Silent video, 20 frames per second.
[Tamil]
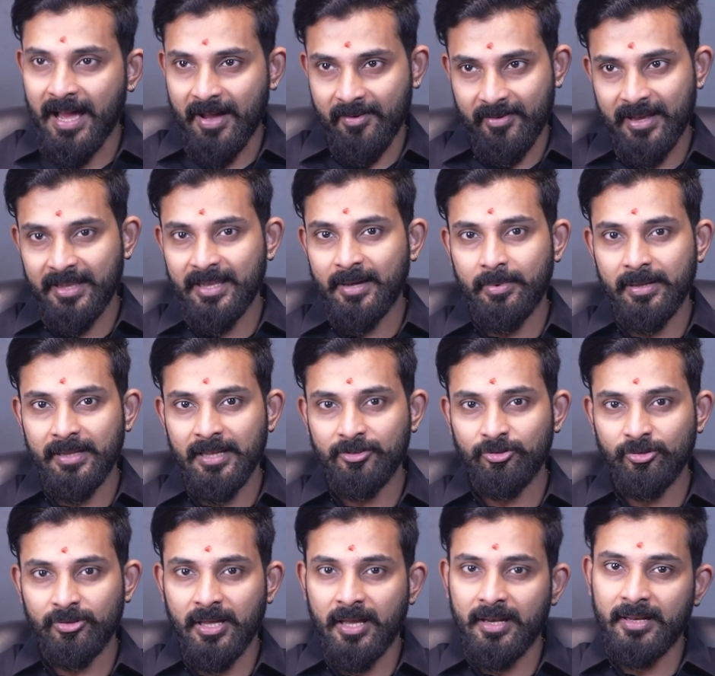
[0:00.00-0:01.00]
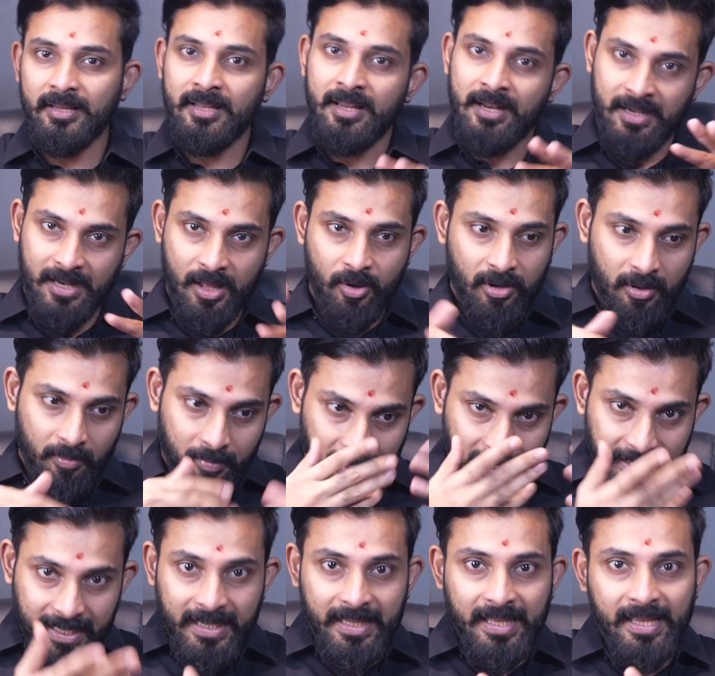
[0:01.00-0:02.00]
அவரால் அப்படி தான் சொன்னார் நான் உங்கள்
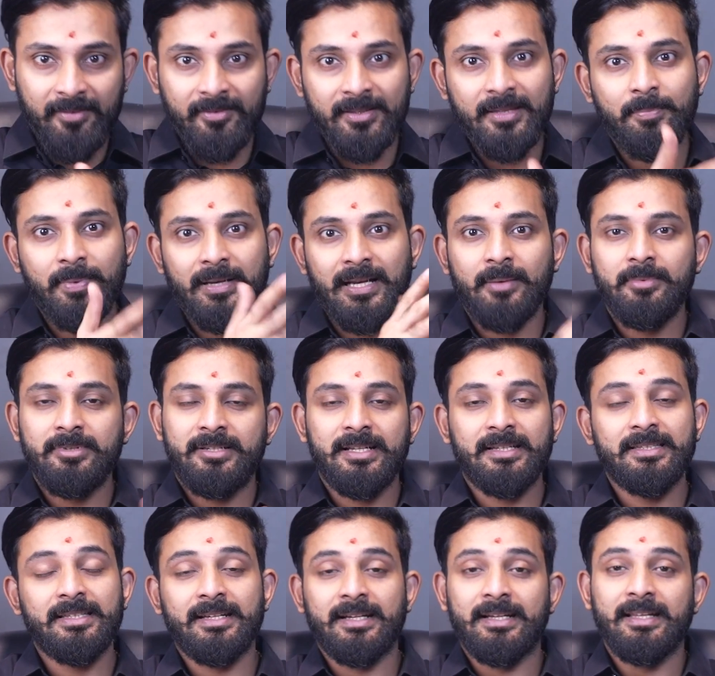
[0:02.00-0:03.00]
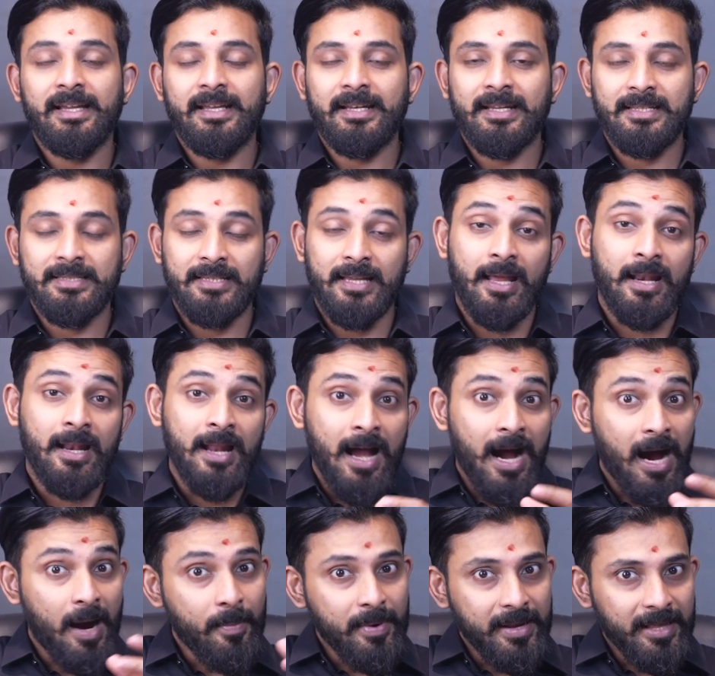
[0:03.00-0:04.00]
பையனையே வந்து பட்டாபிஷேகத்துக்கு ரெடியாக இருக்கேன் சார்
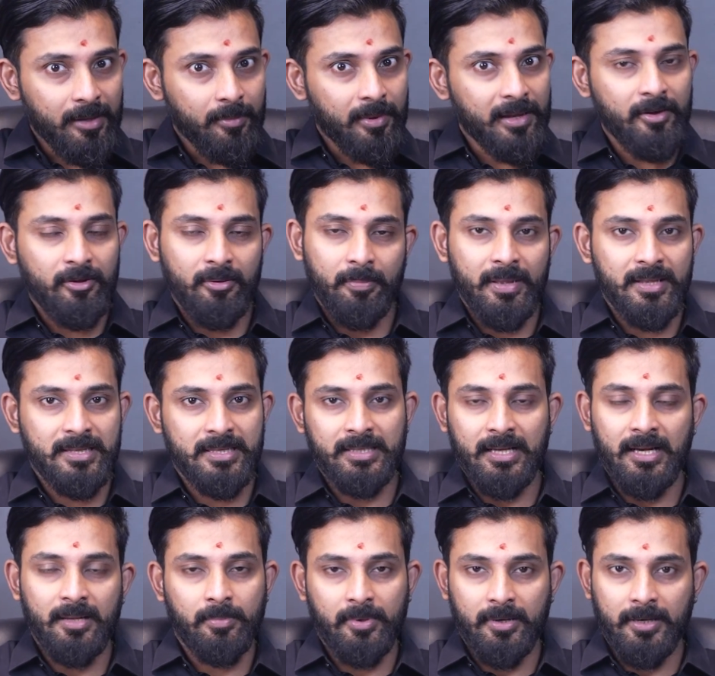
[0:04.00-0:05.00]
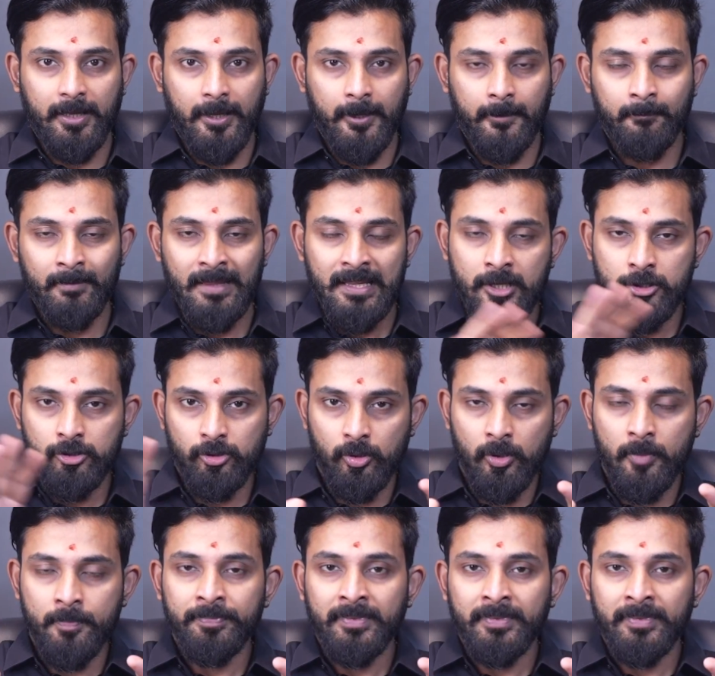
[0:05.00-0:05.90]
அப்படிங்கிற மாதிரி அவர் பேச தள்ளப்பட்டிருக்கார் ஸோ